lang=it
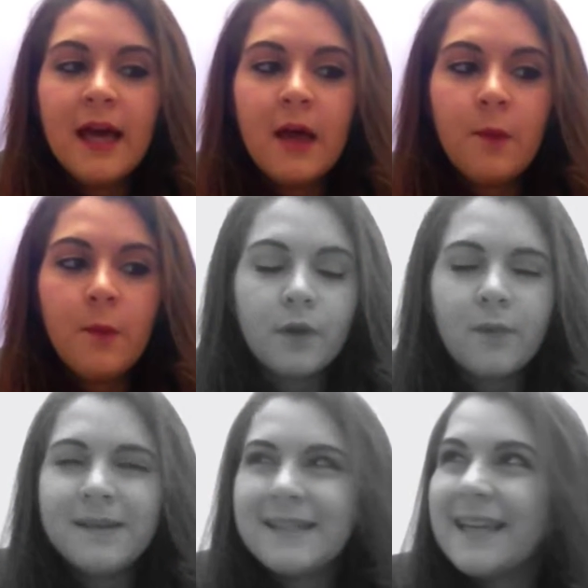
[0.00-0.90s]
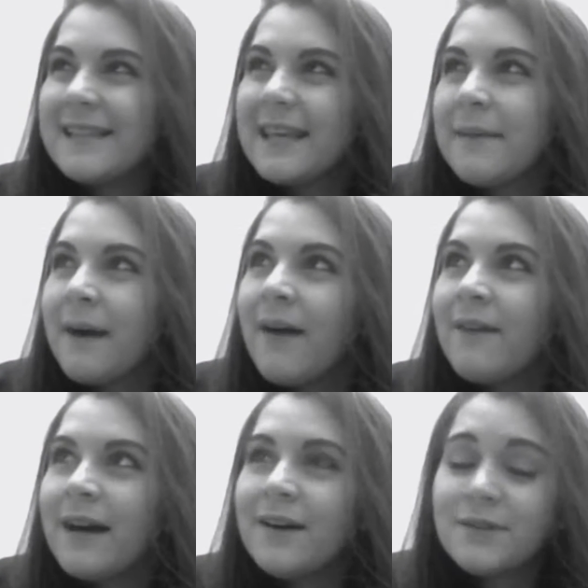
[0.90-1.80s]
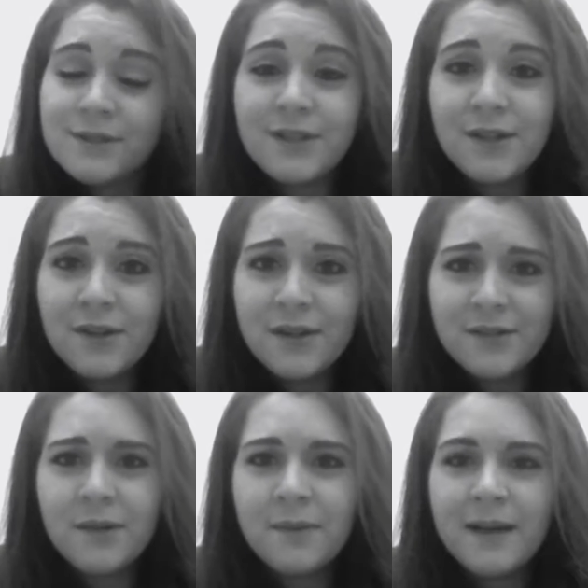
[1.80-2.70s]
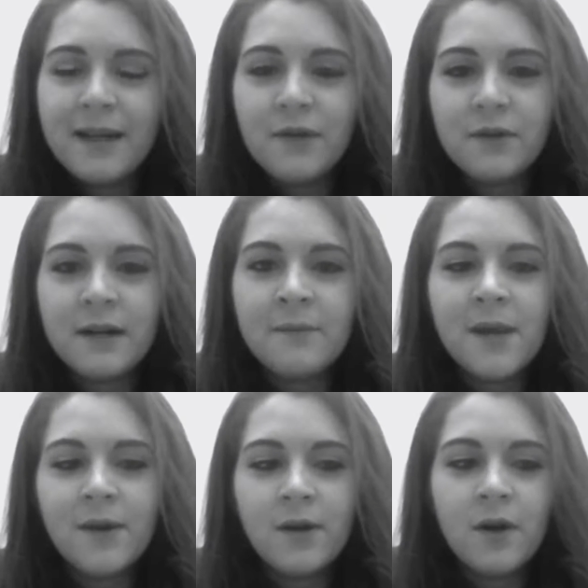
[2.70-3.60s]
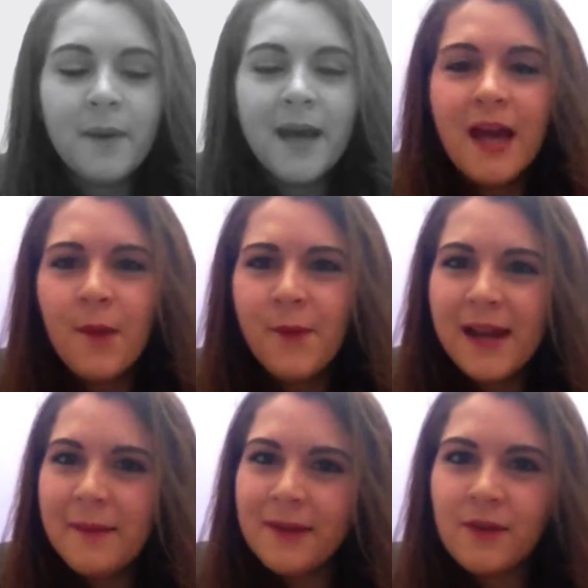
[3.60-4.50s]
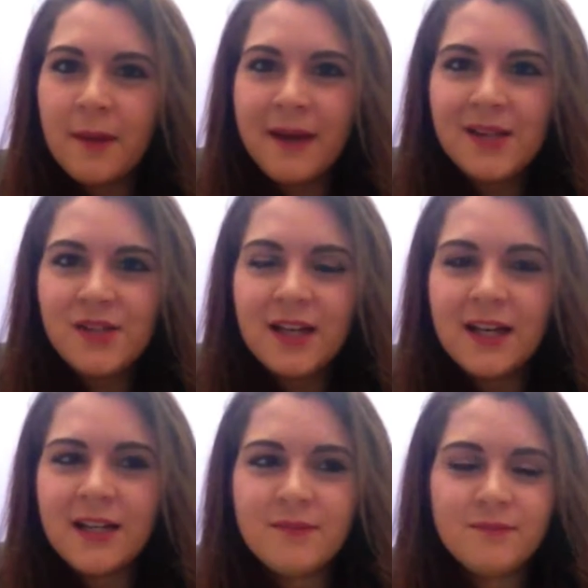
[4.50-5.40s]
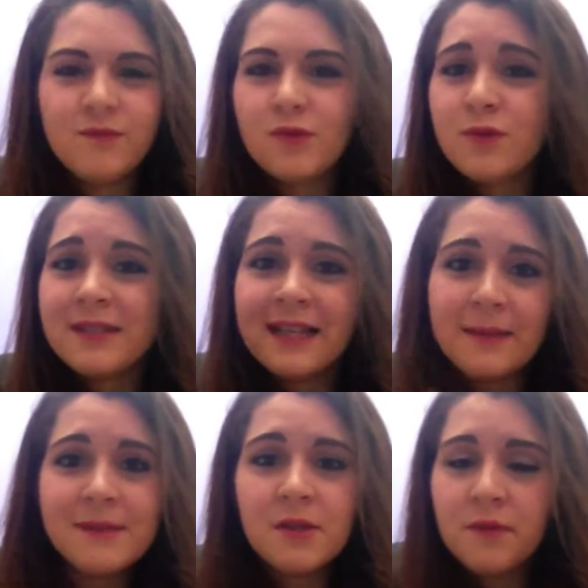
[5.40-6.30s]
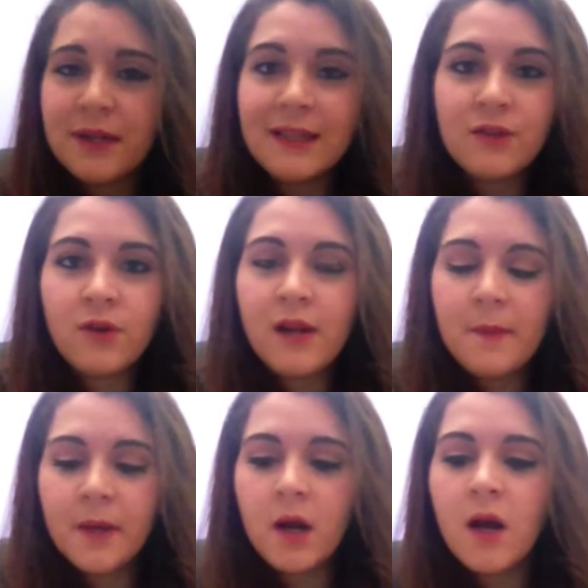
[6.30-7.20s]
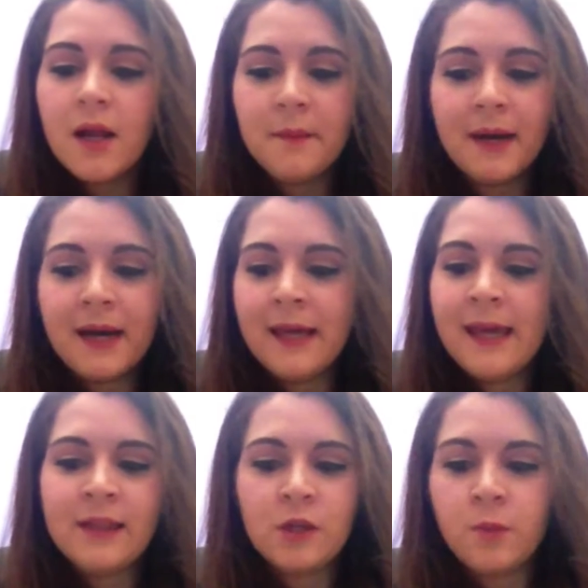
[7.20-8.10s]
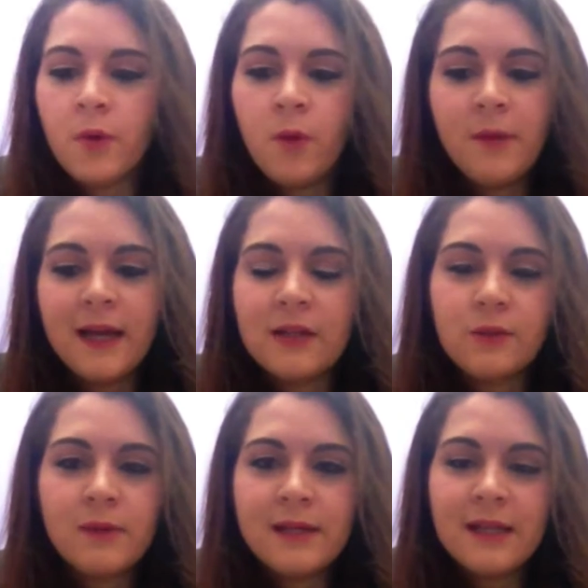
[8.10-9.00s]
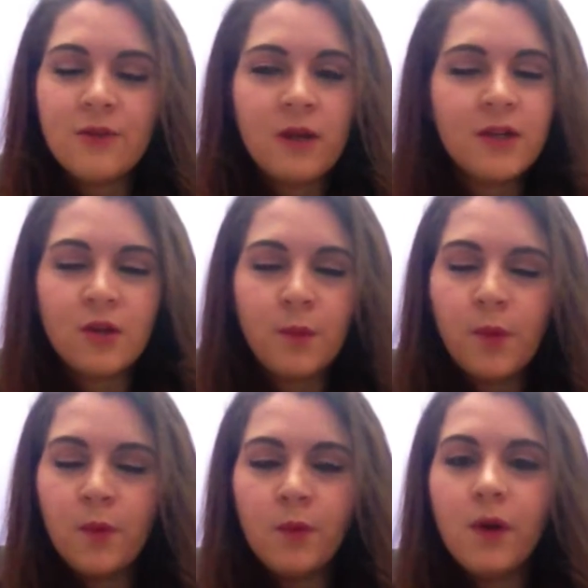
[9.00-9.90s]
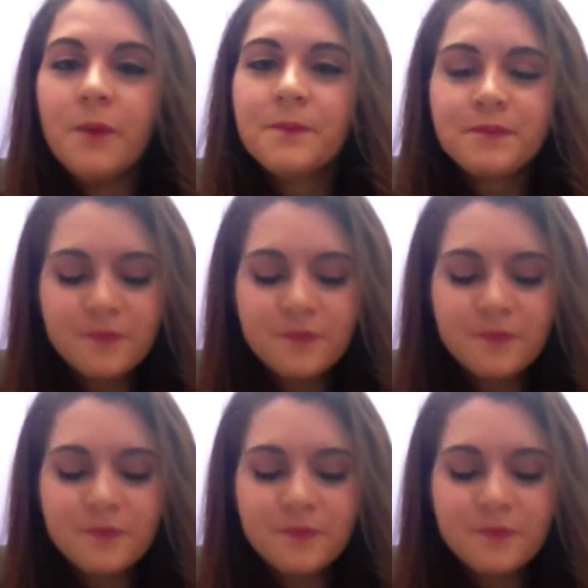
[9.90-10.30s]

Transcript: eh, come si chiamava? Oddio, non riesco mai a ricordarmi col nome, poi la Madoka Magica, scusatemi se ho invertito le parole ma è troppo complicato quel titolo, è troppo lungo